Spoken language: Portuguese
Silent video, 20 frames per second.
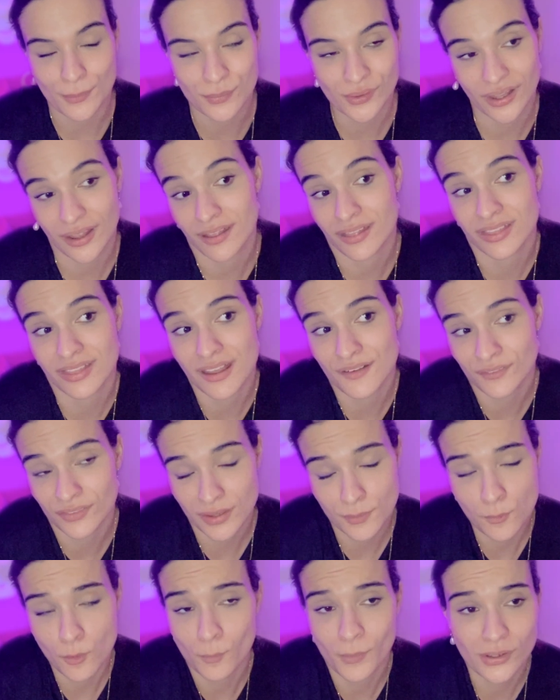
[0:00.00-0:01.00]
Porque deve
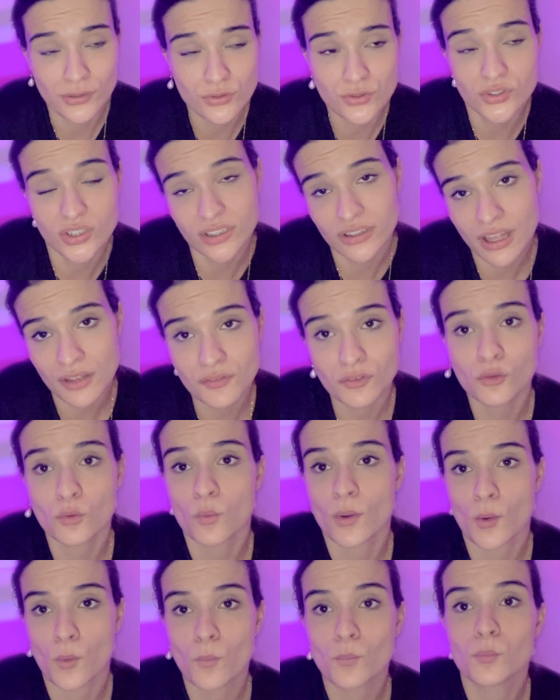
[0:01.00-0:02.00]
ter momentos que deve
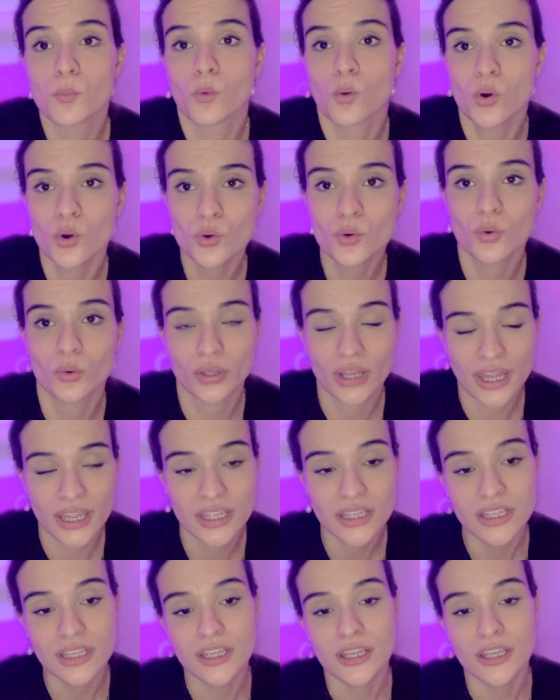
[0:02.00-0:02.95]
doer um pouco, né?